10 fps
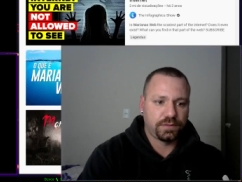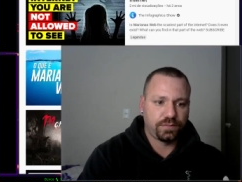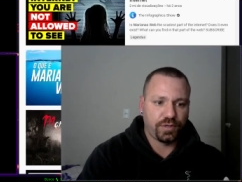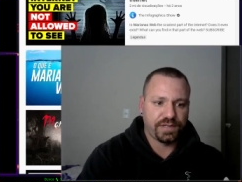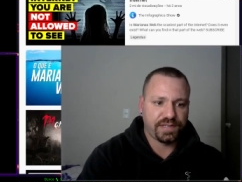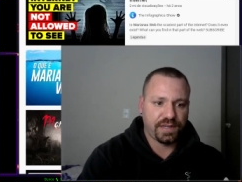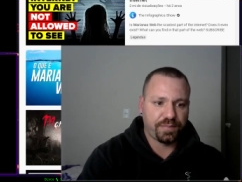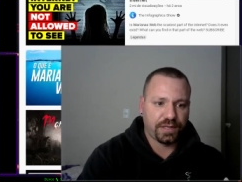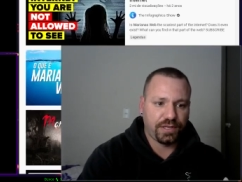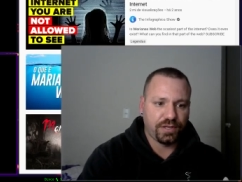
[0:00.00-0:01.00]
Por exemplo,
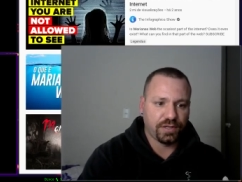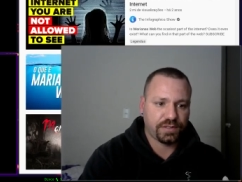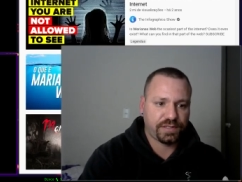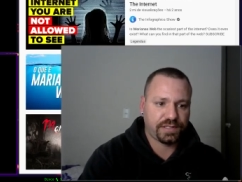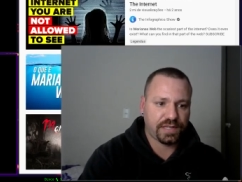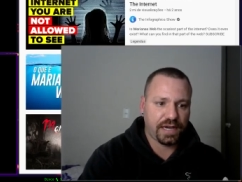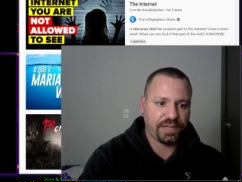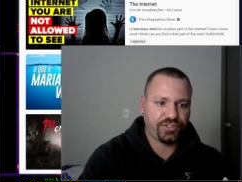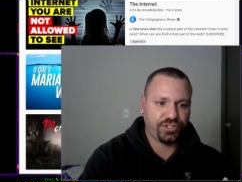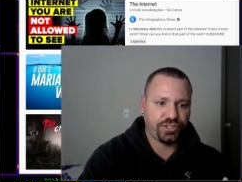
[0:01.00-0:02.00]
aqui, ó,
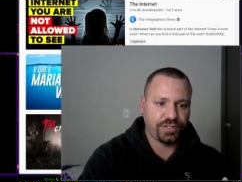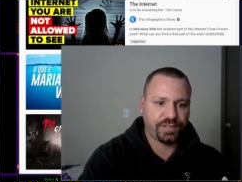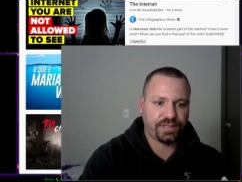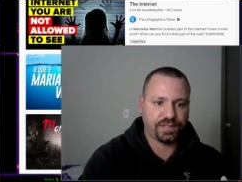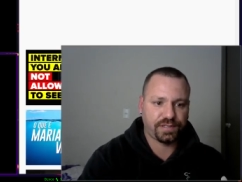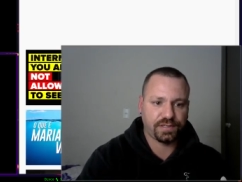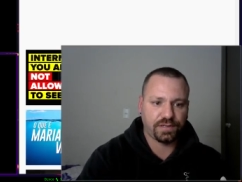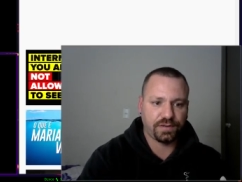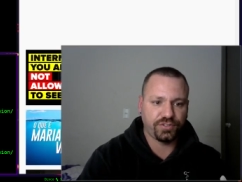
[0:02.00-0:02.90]
sites